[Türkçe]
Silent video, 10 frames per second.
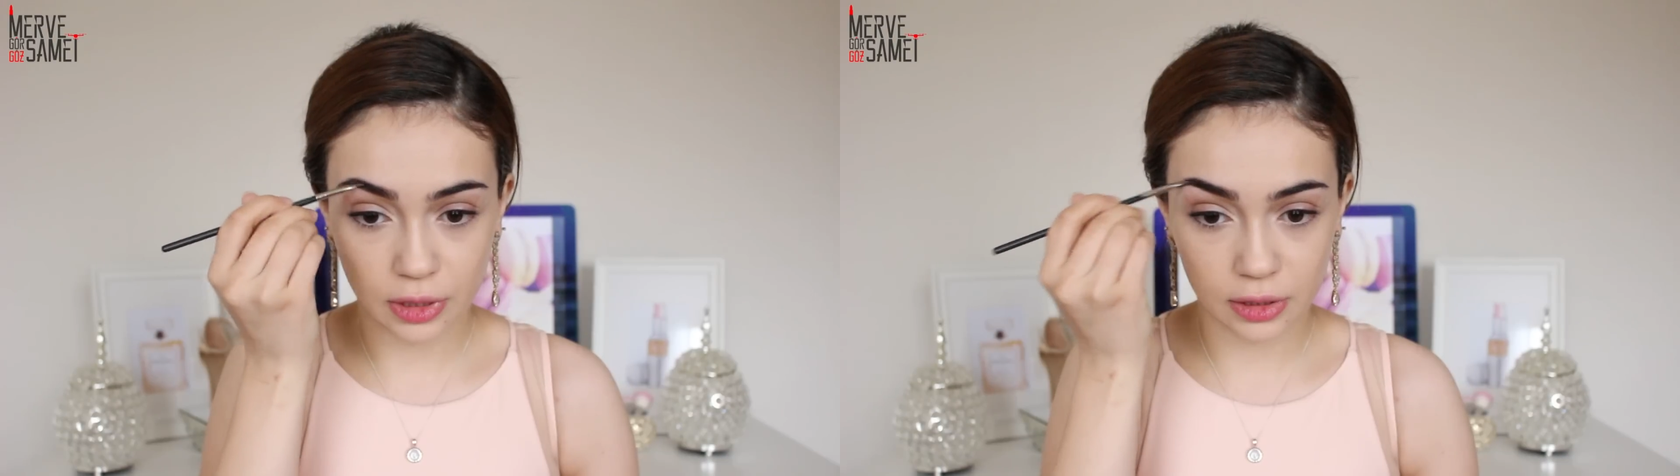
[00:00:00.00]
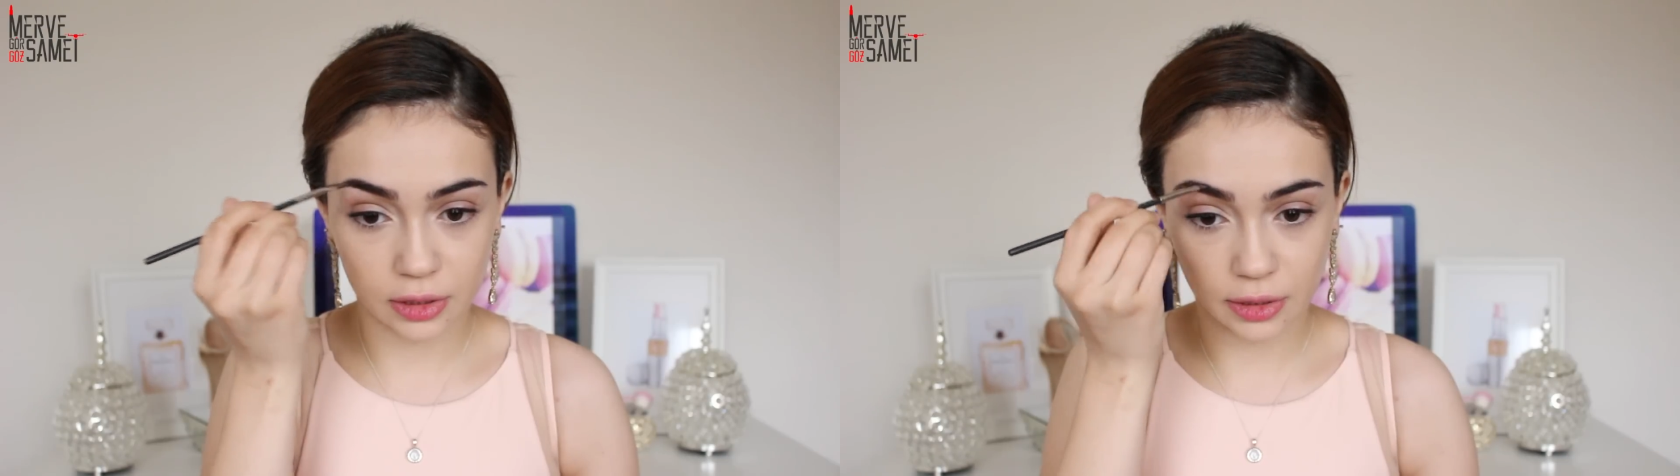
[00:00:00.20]

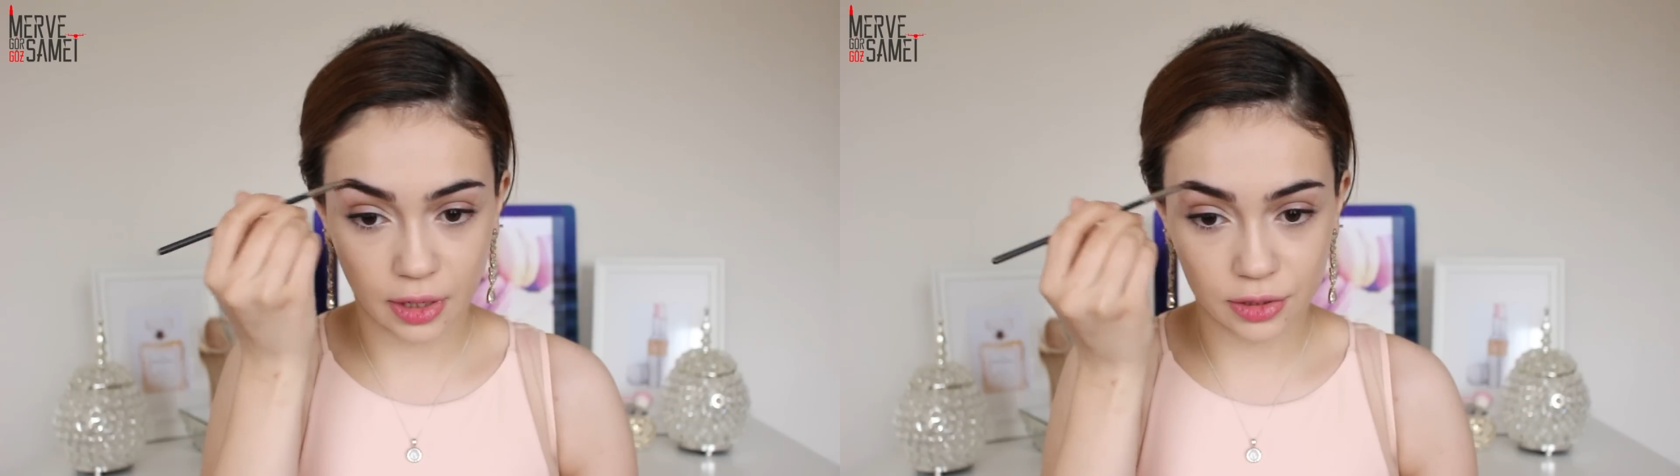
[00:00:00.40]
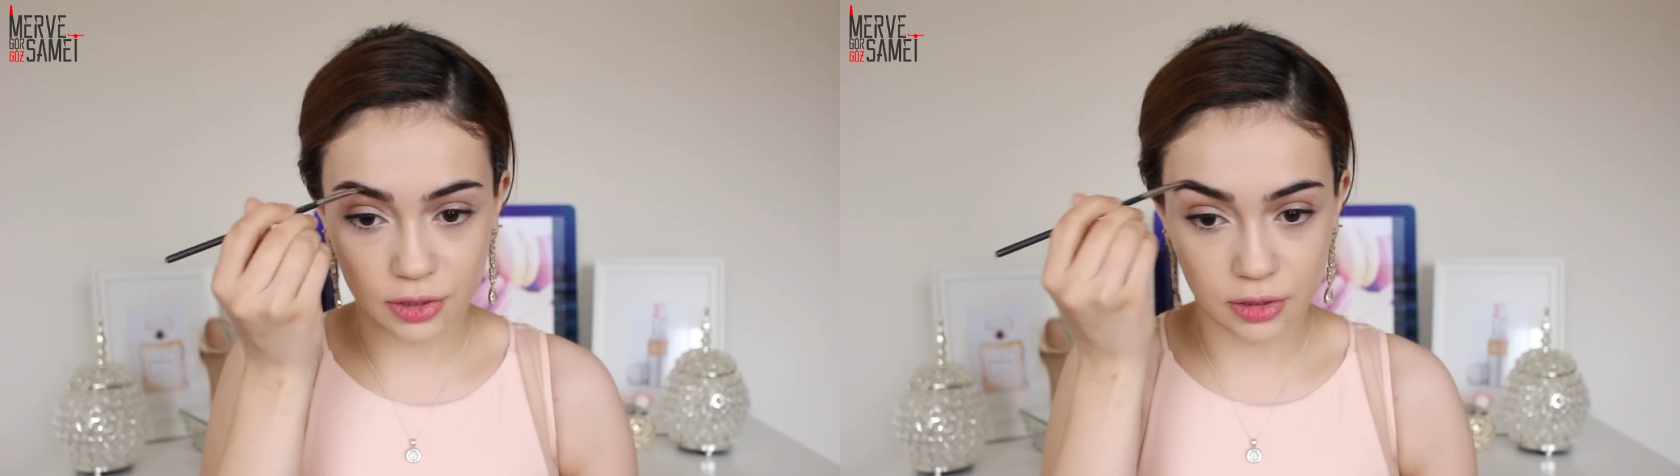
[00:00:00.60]
renkleri
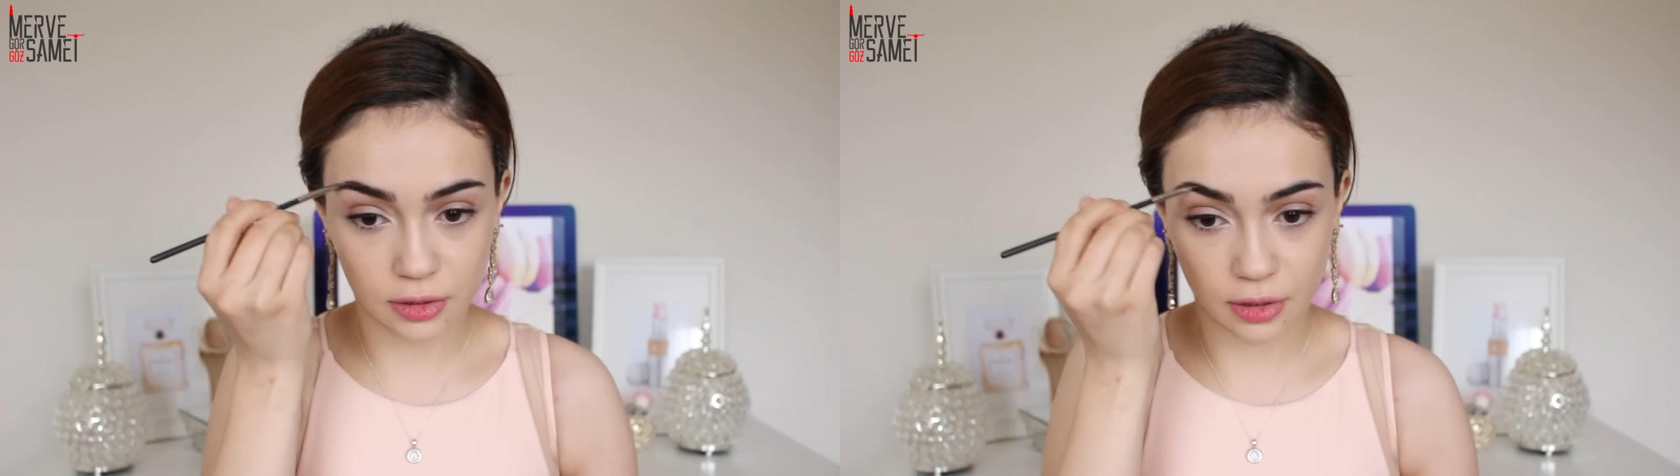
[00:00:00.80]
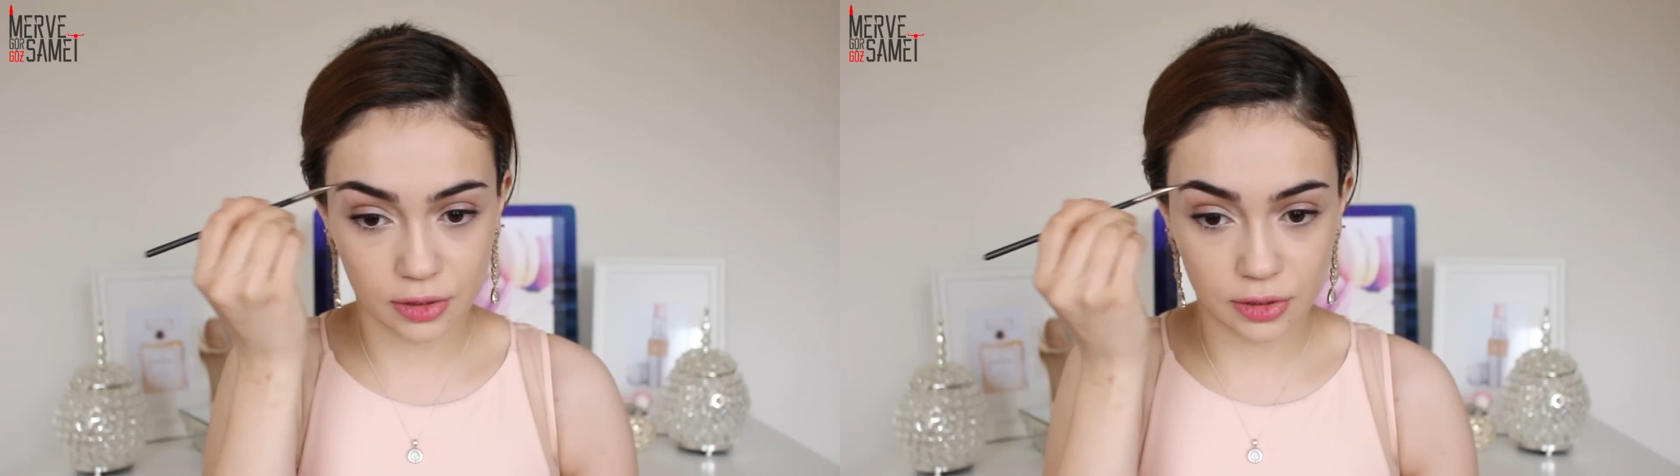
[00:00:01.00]
tercih edin
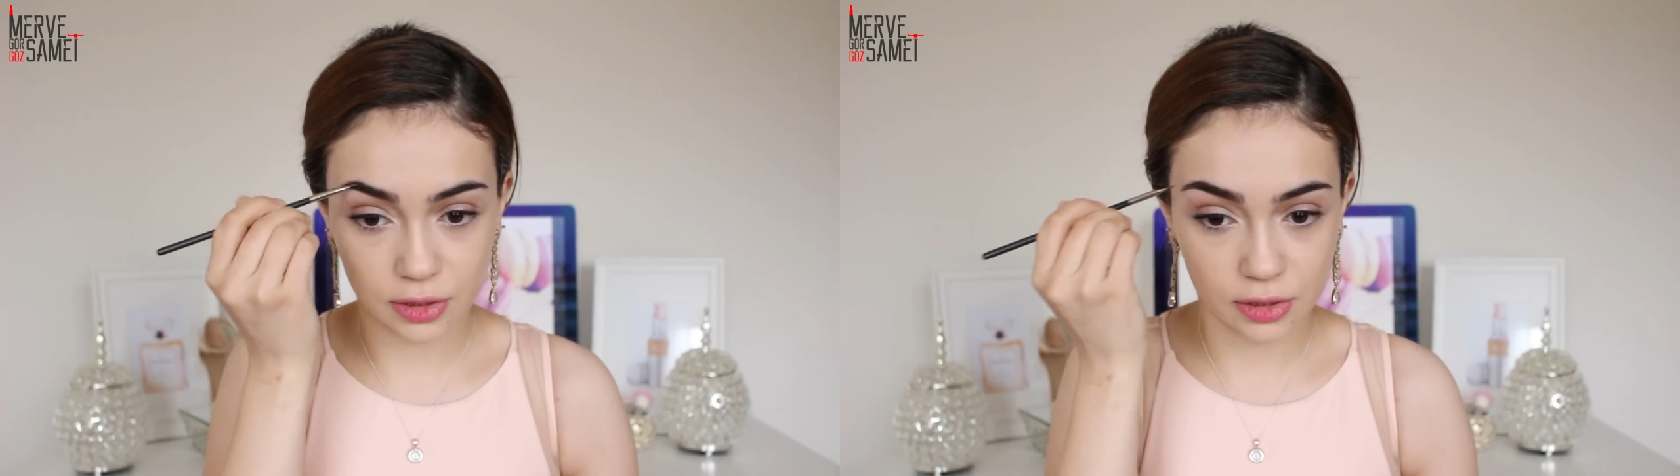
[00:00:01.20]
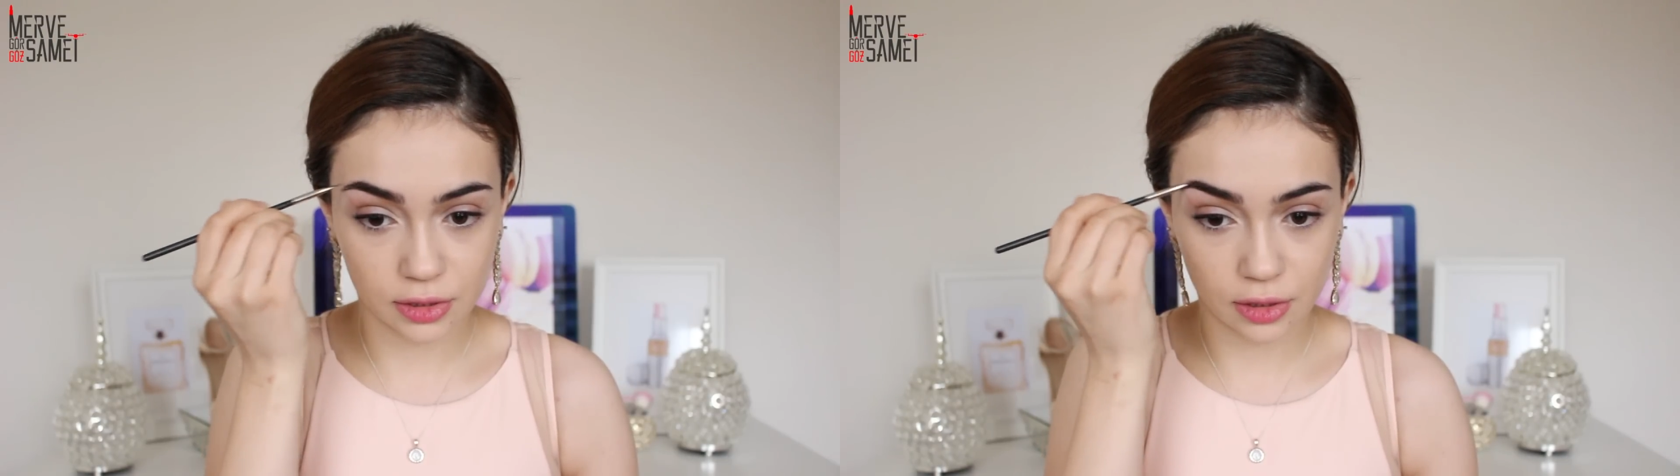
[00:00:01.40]

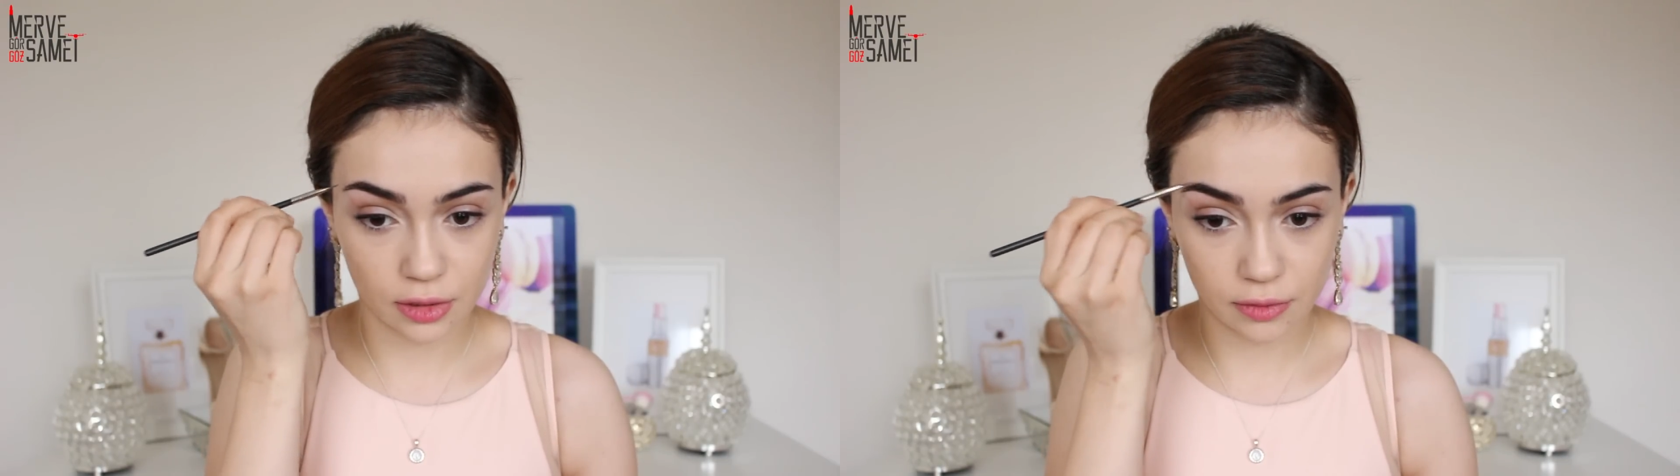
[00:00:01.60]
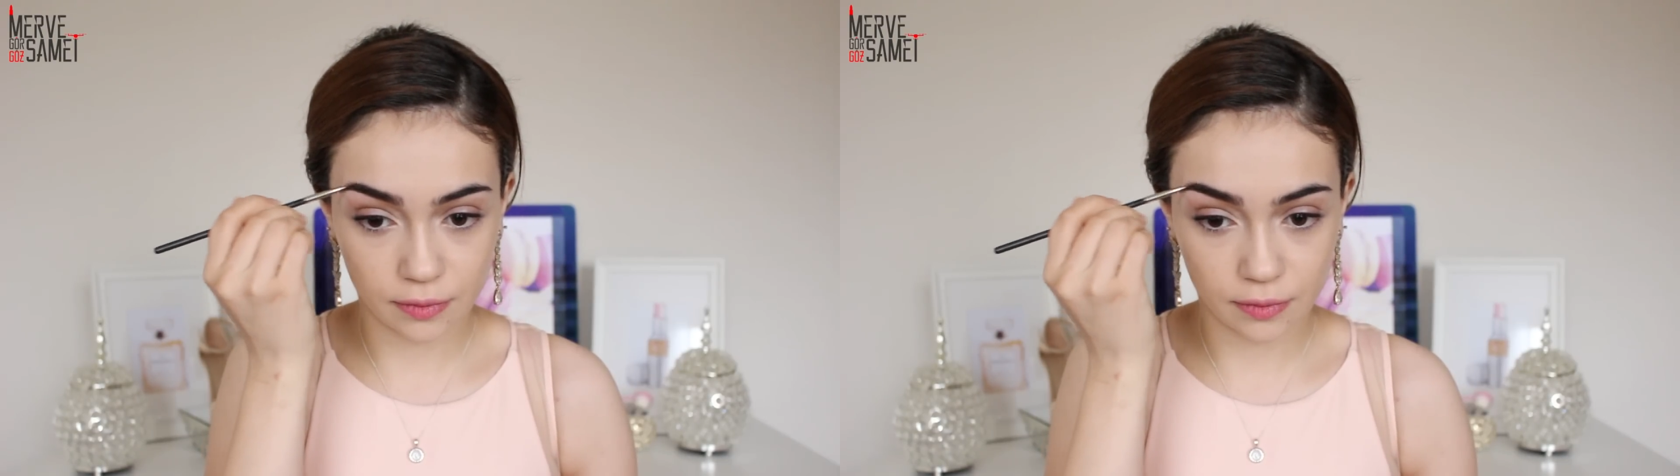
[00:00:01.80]
kaşlarınıza.